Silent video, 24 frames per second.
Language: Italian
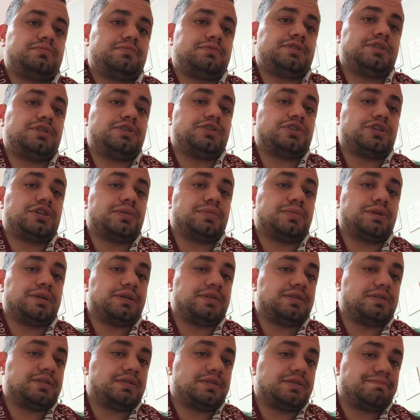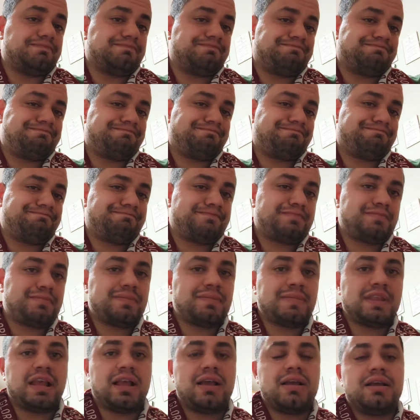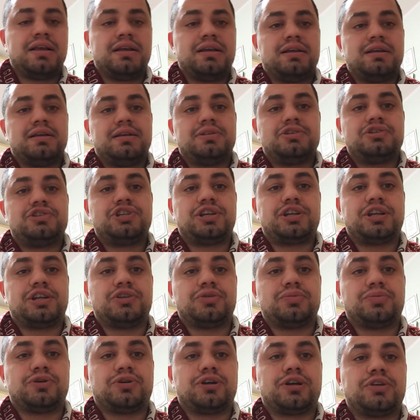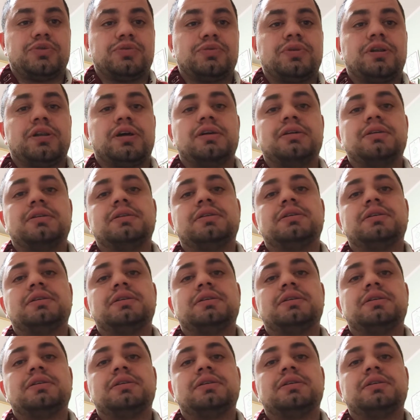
sinceramente ci credo poco e nulla.